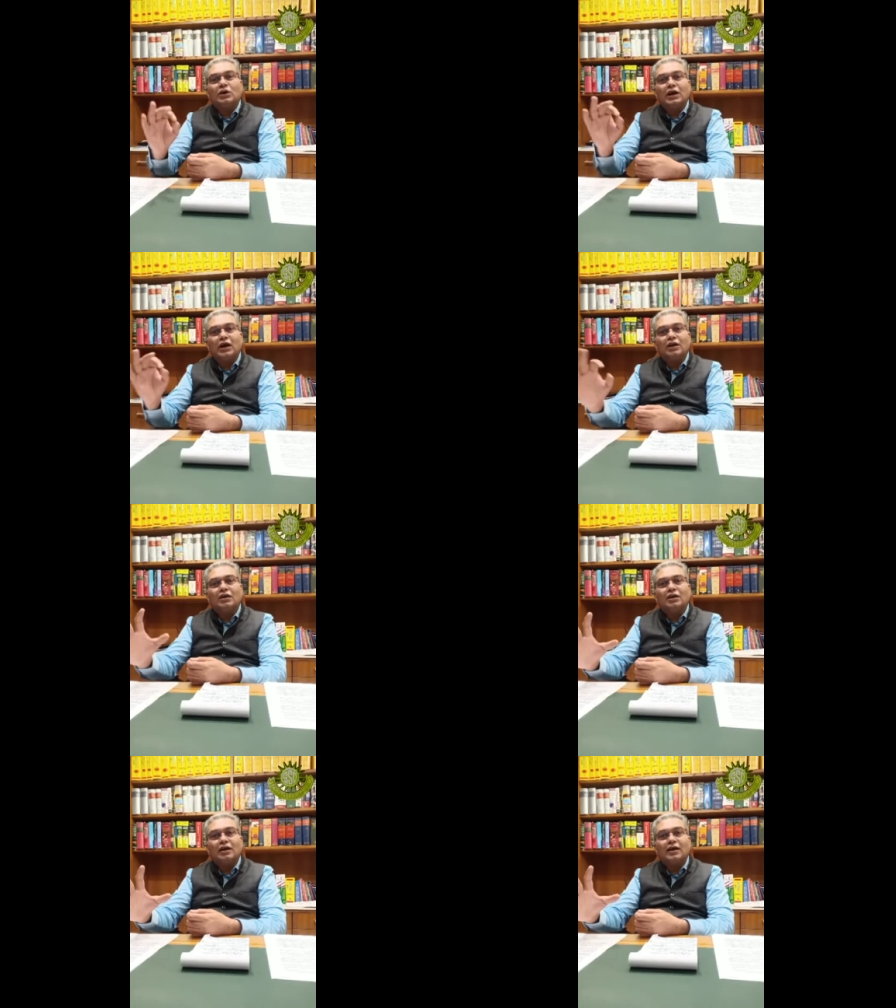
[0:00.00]
का
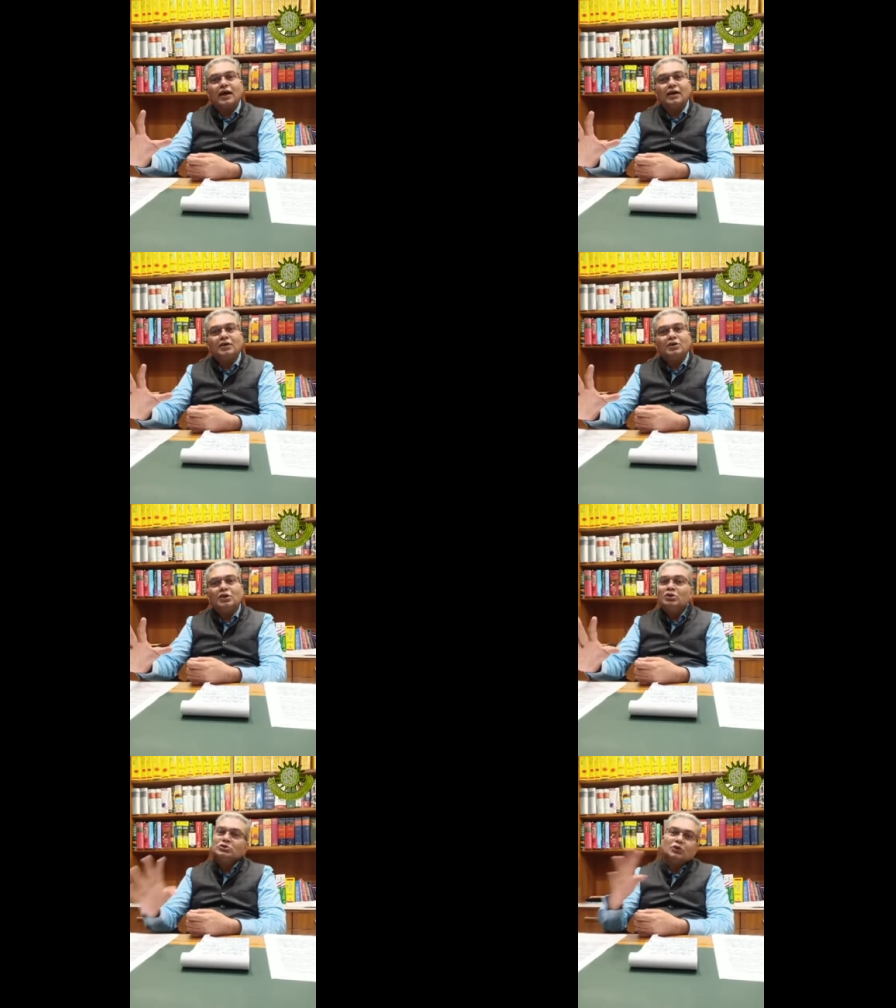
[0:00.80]
हनन कर रहा है
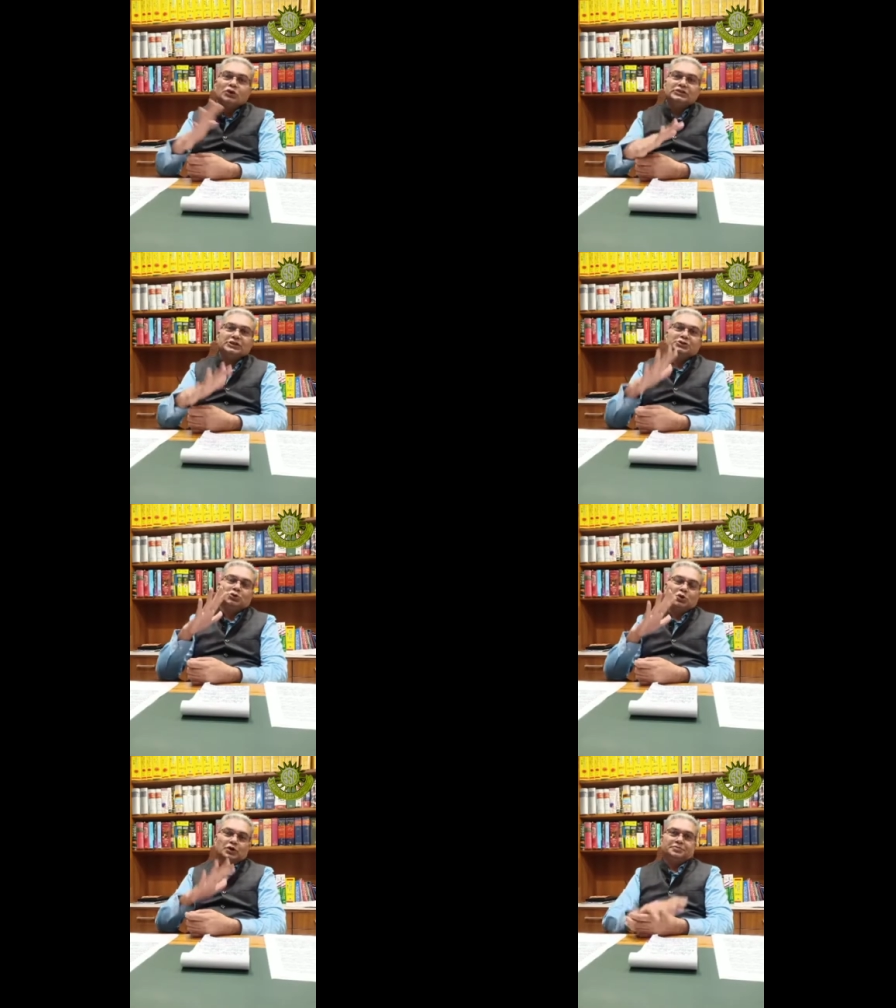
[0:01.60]
तो वो
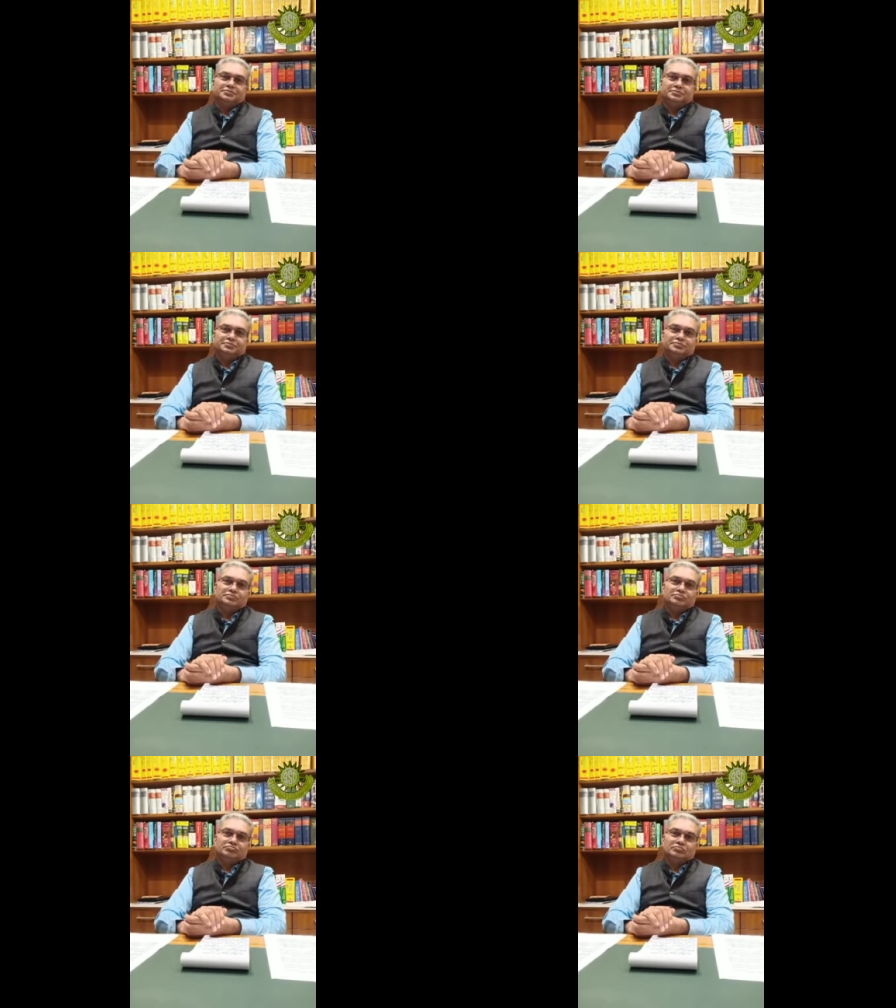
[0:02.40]
देशद्रोह है
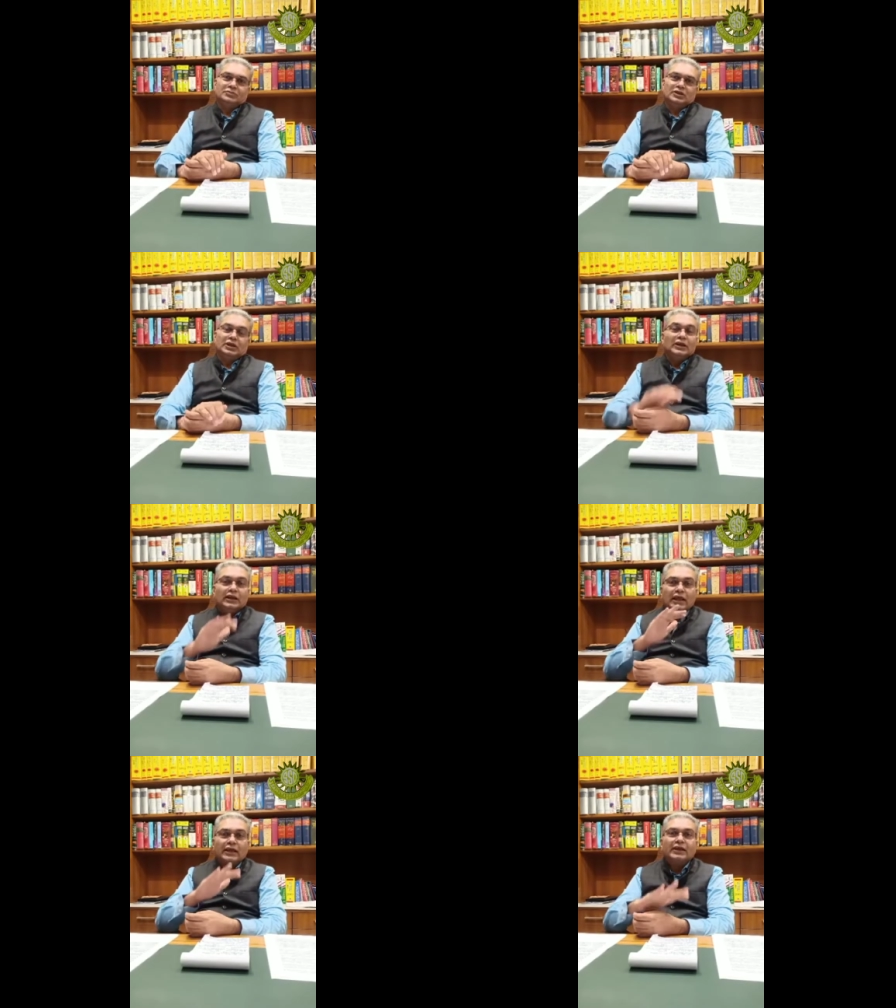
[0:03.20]

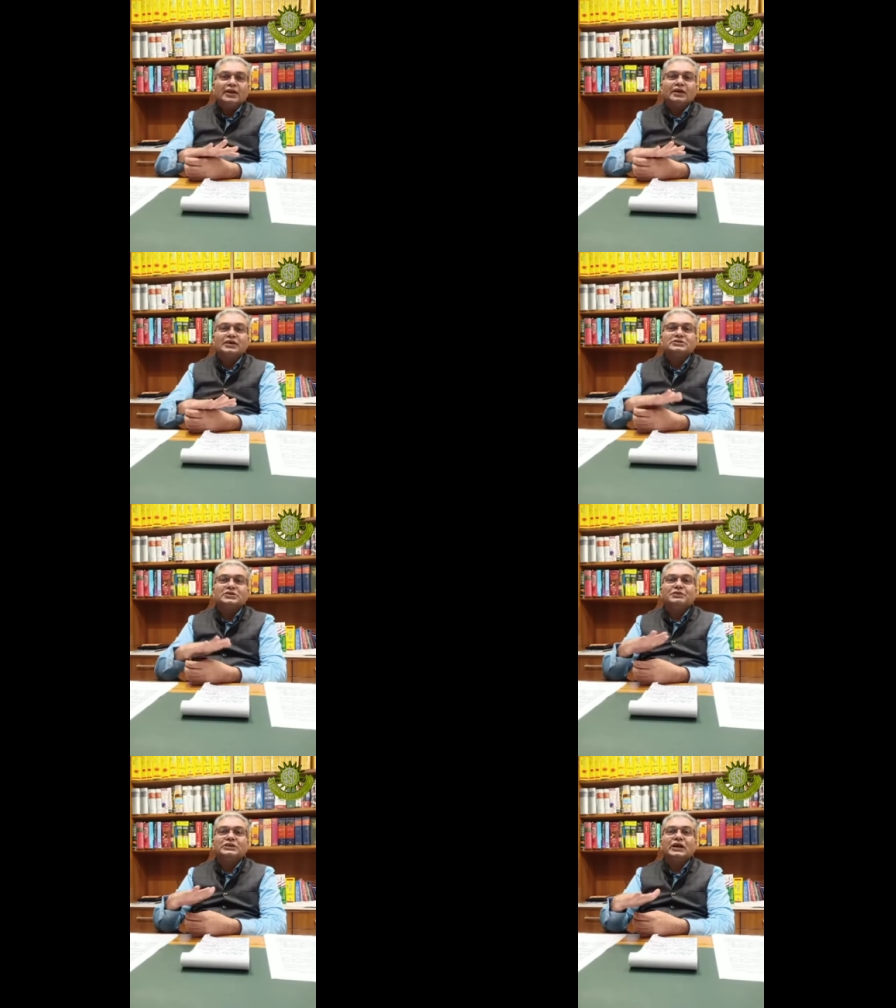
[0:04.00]
लेकिन अगर
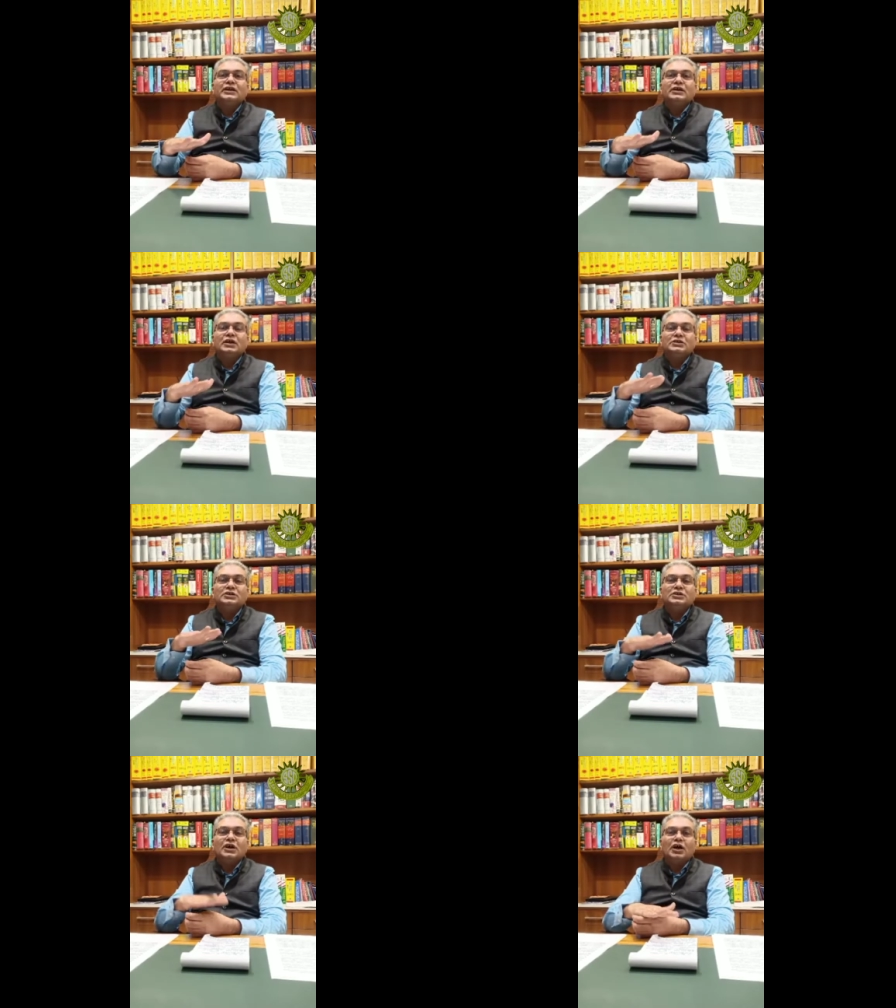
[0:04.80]
संवैधानिक
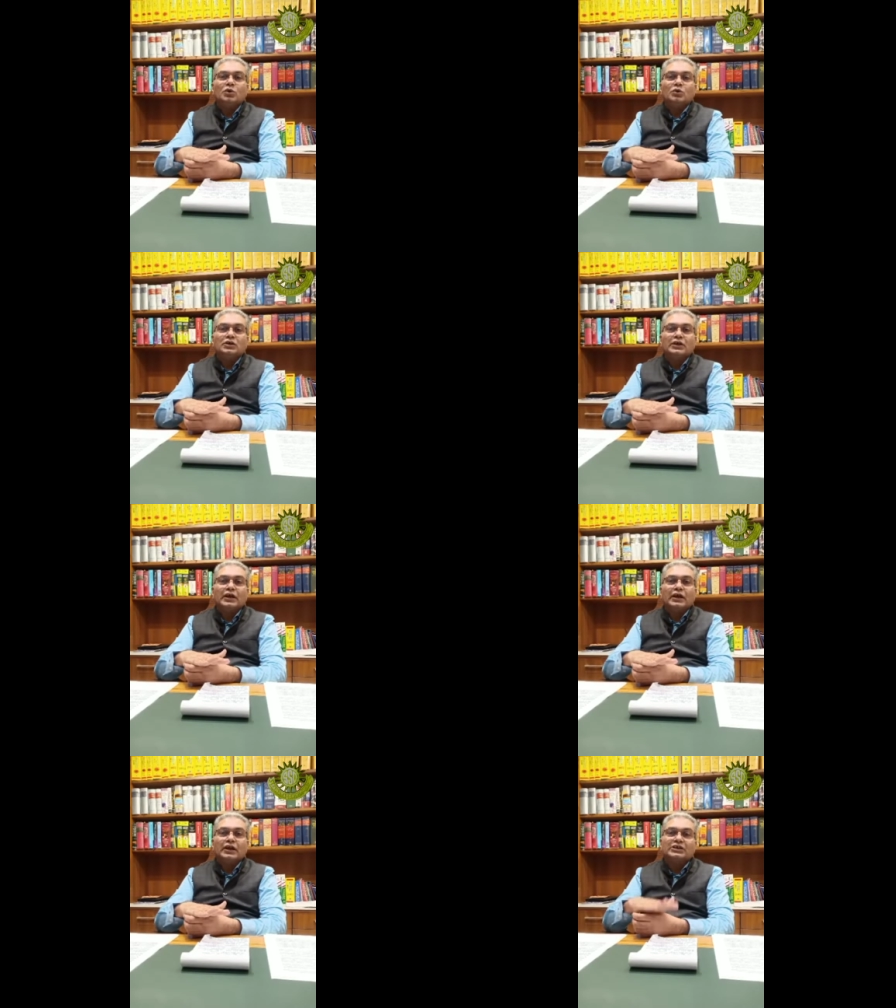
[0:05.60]
अधिकारों
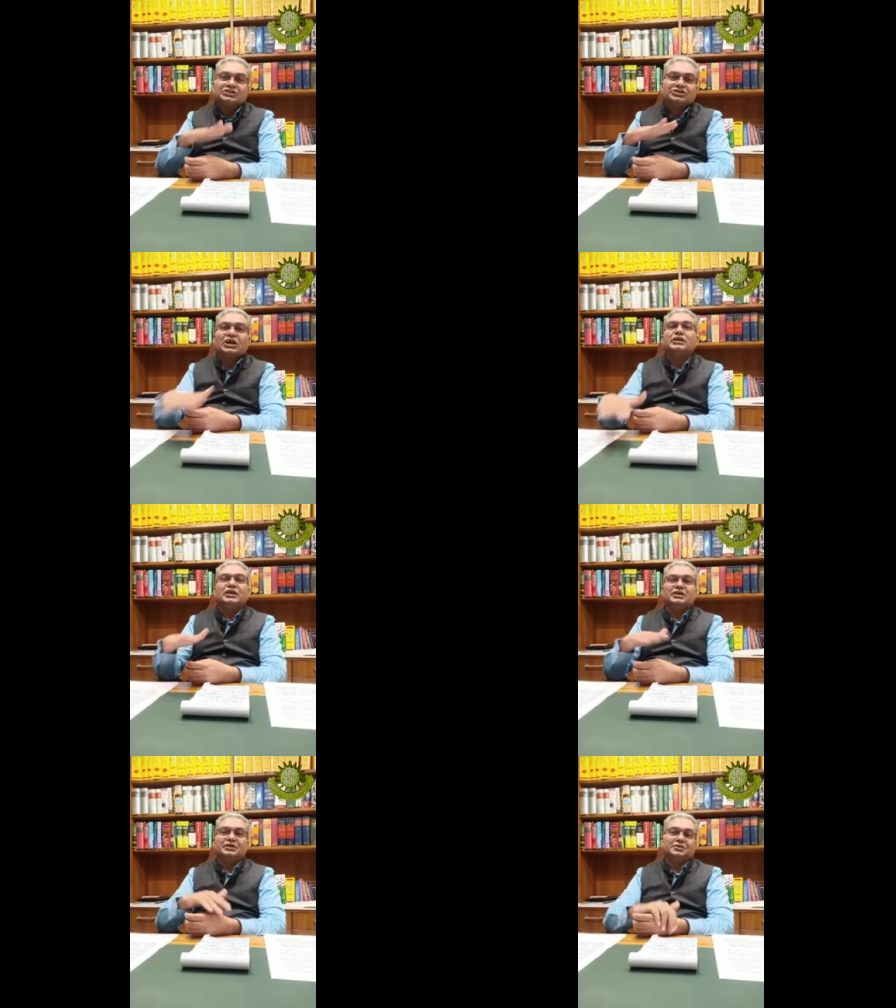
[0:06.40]
के रक्षा के
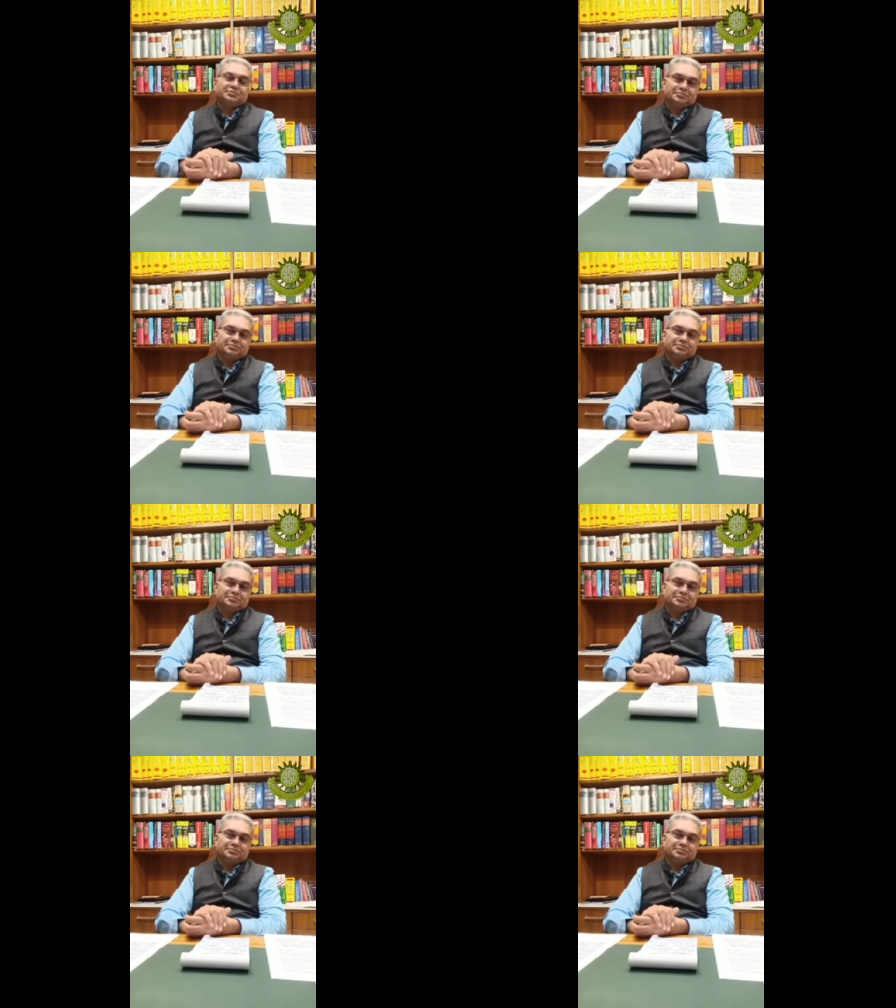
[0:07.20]
लिए